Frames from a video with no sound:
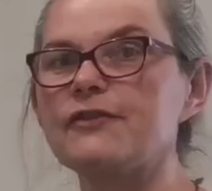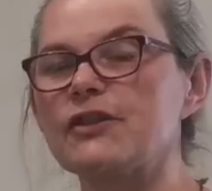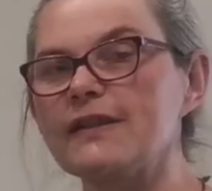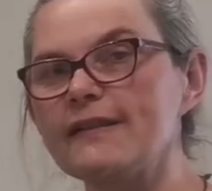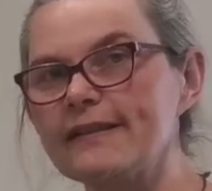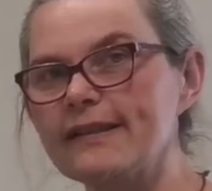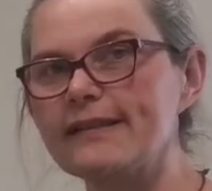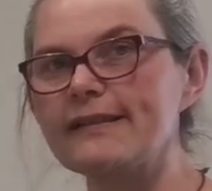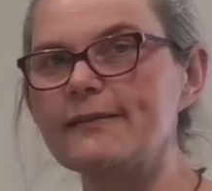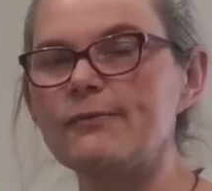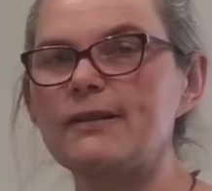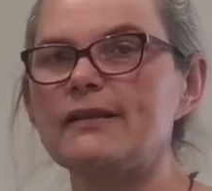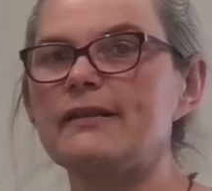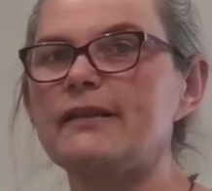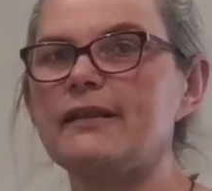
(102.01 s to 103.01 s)
Wszystkie
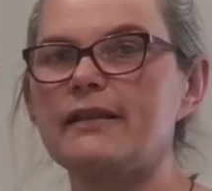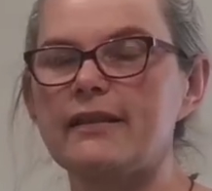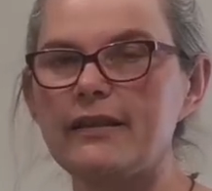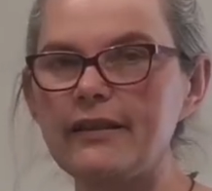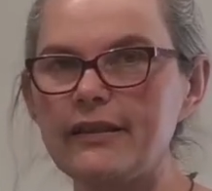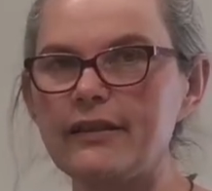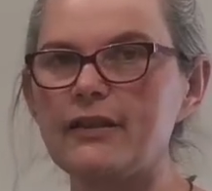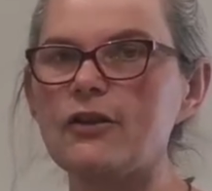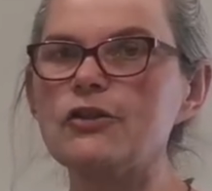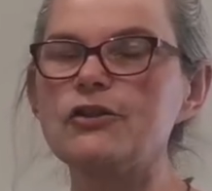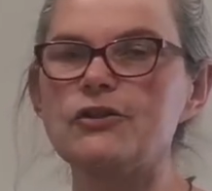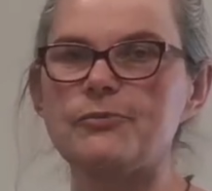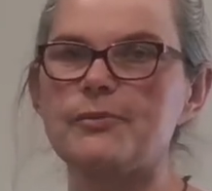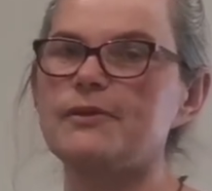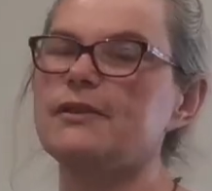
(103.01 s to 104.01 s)
składniki,
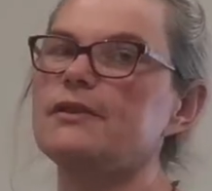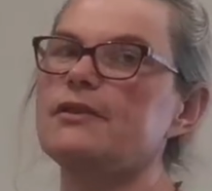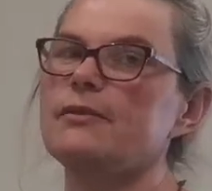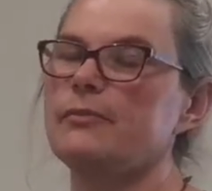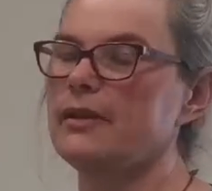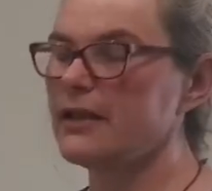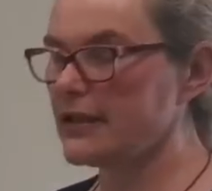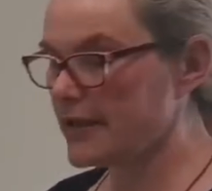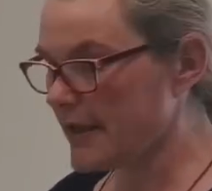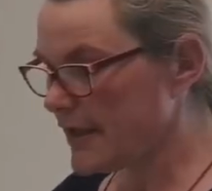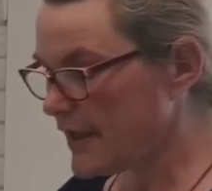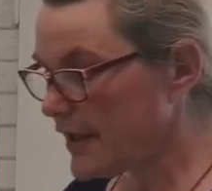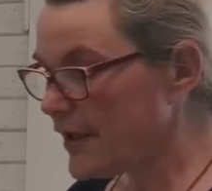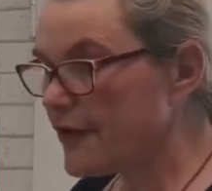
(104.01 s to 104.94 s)
ilości będziecie mieli